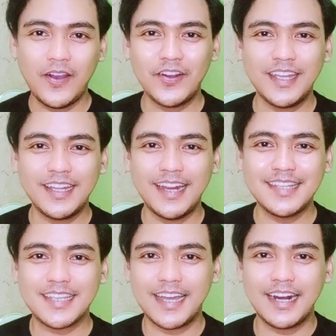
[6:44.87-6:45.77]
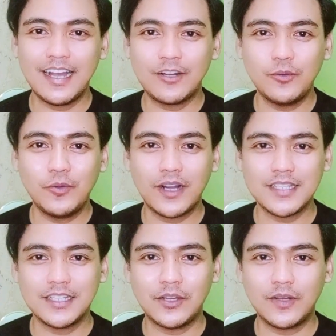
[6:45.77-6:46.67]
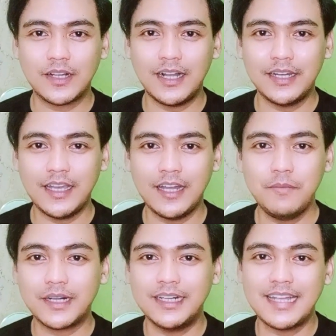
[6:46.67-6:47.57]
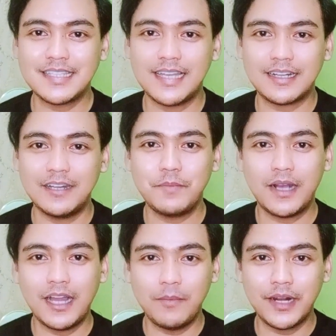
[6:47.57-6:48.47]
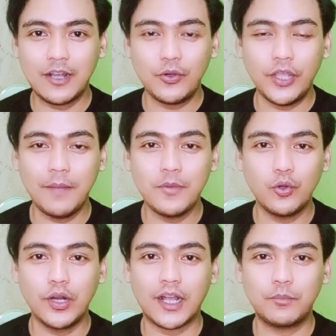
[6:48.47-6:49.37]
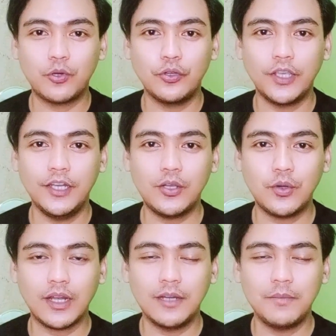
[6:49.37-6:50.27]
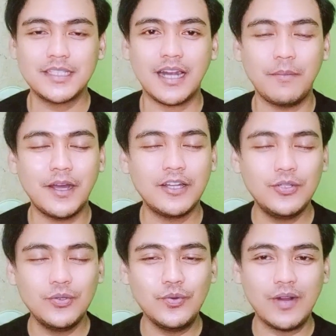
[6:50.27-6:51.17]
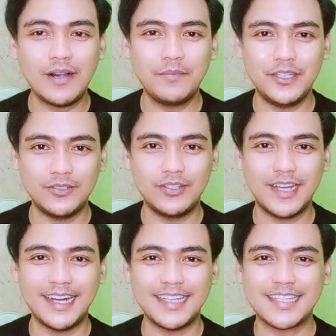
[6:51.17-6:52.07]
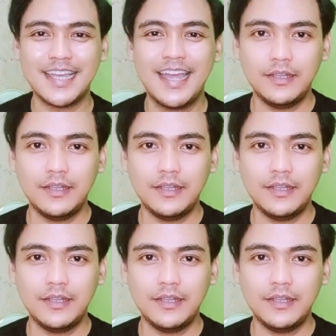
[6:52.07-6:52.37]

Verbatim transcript: Oke okay guys, sekarang aku mau kasih tahu ke kalian berdasarkan pengalaman aku ya menggunakan produk ini kurang lebih selama 2 minggu guys.